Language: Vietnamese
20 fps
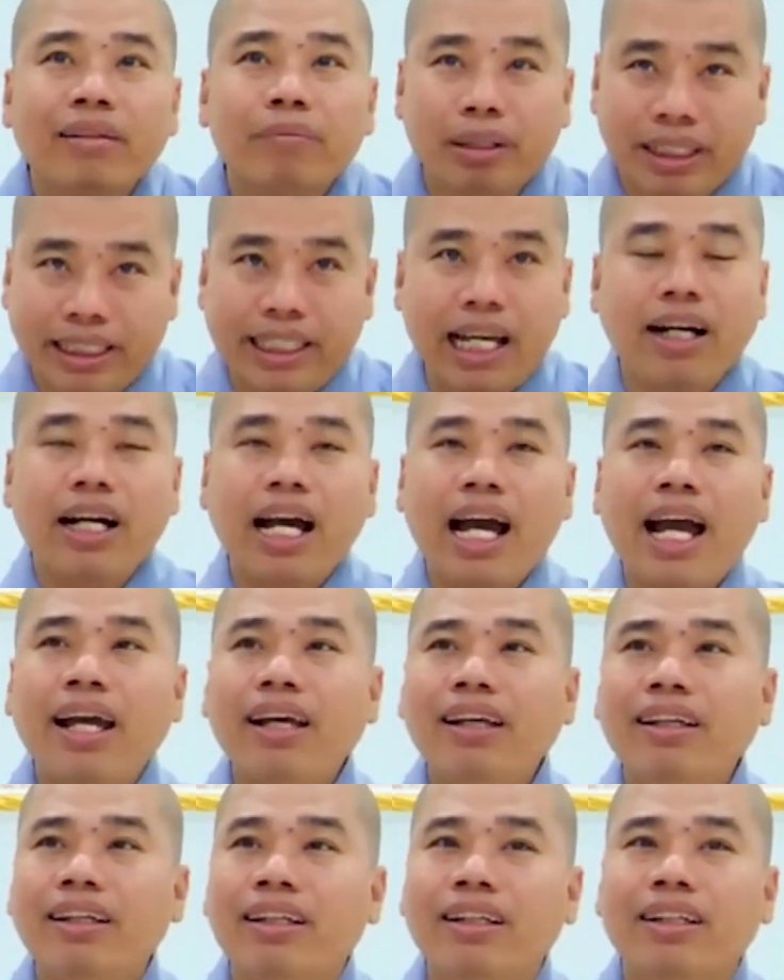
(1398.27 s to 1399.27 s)
Mình chờ
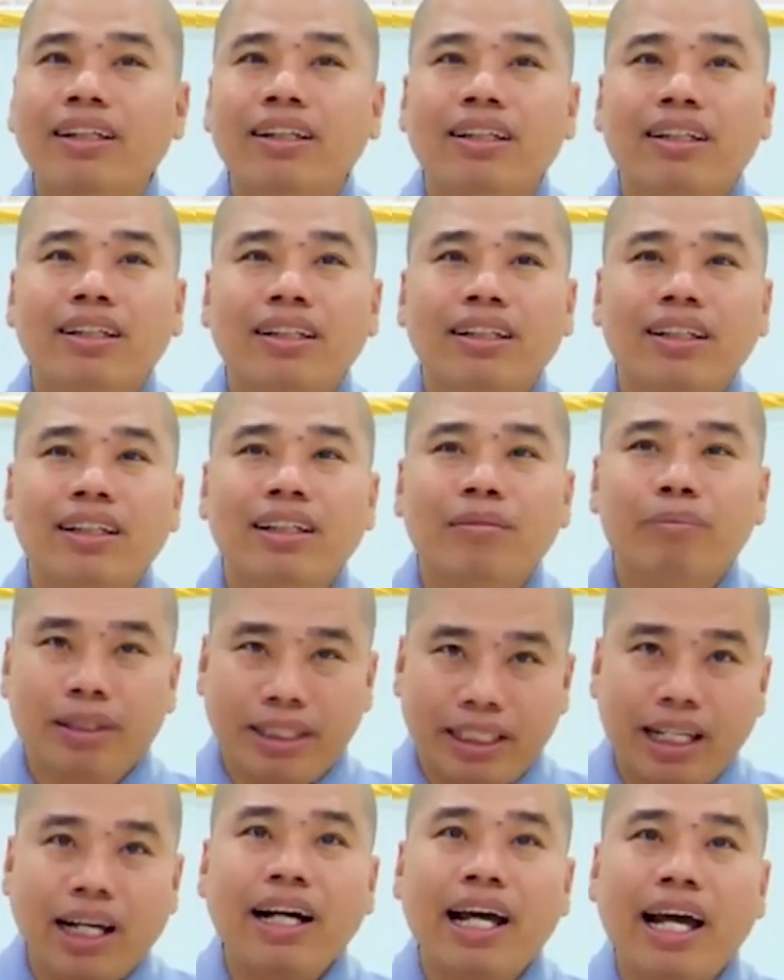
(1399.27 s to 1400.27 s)
ai?
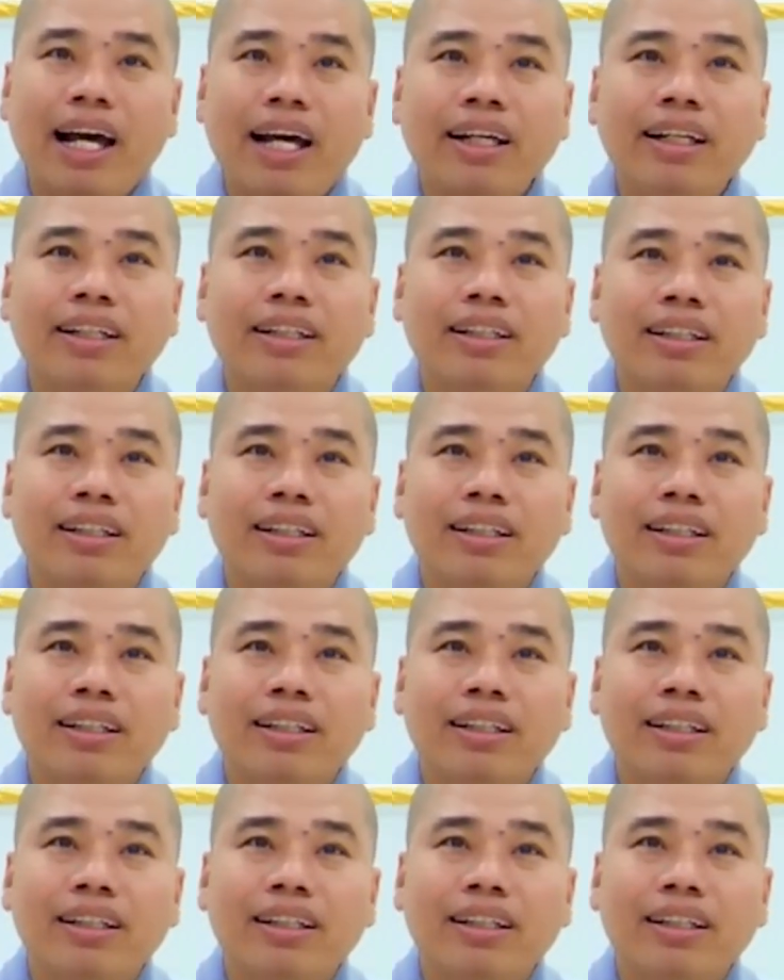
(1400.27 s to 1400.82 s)
Mình chờ ai?